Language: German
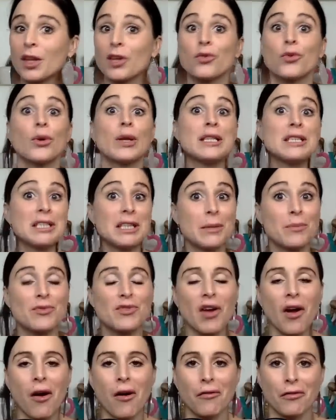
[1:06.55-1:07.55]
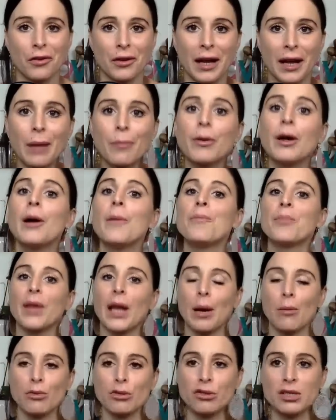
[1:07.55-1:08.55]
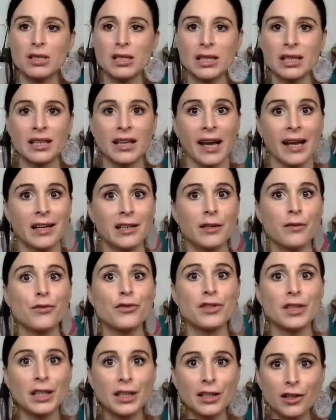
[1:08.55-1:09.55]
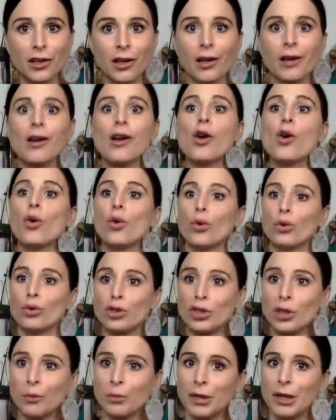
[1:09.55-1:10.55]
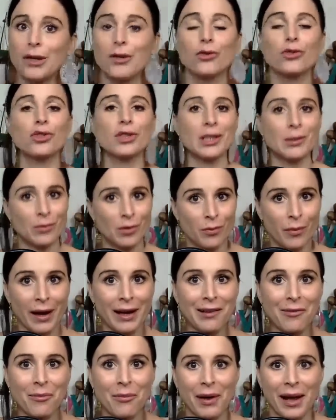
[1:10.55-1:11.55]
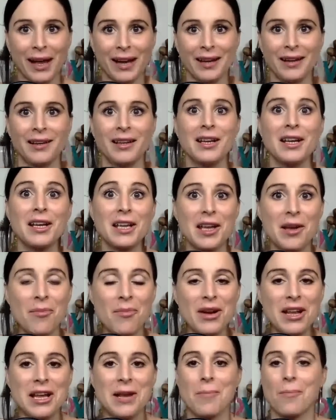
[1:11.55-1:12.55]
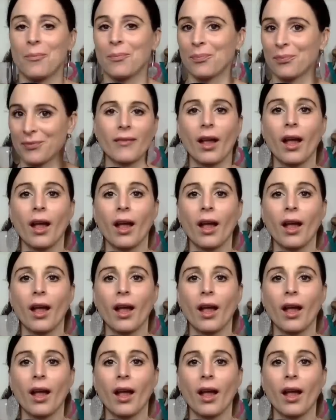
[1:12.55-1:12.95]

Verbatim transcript: Natürlich gibt es auf und ab, aber sie sind relativ sicher und stabil und stehen mit beiden Beinen im Leben.